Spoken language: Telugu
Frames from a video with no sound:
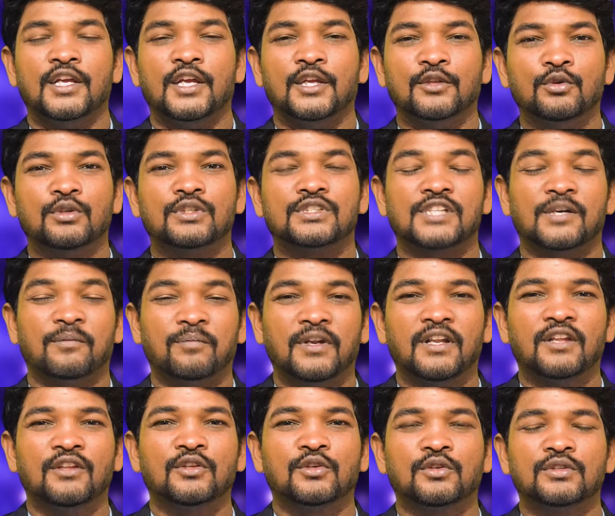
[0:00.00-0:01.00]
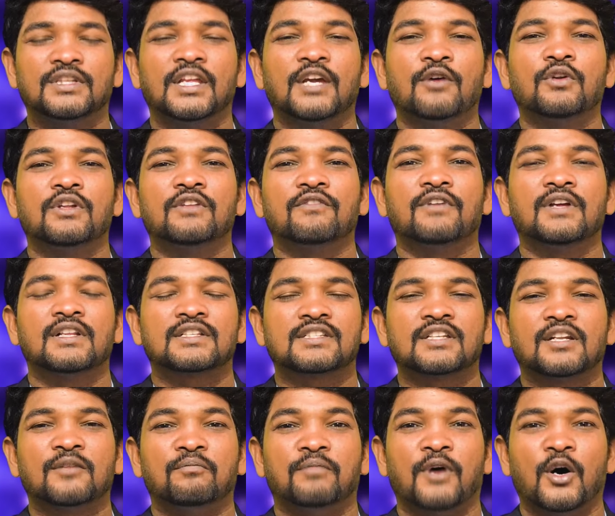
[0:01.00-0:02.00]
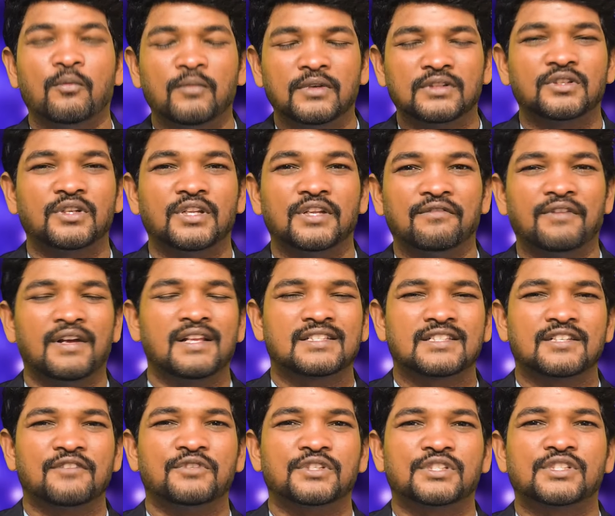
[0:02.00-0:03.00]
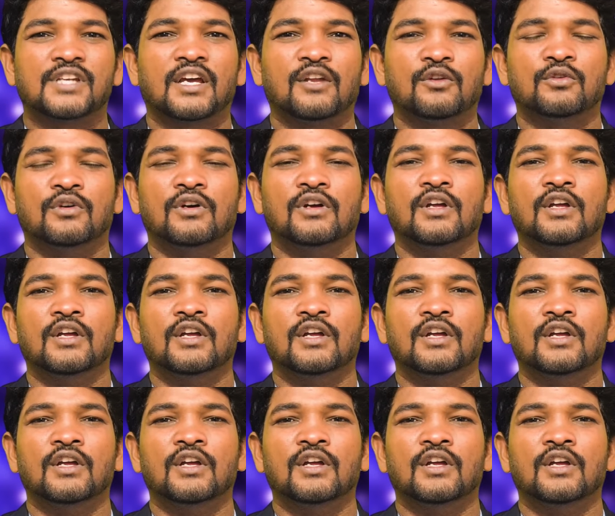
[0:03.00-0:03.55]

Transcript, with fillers: ఎదురు చెప్పలేందుకు దేవుడు ఇవ్వాల్సిన బహుమతులు ఇవ్వాల్సిన విషయాలు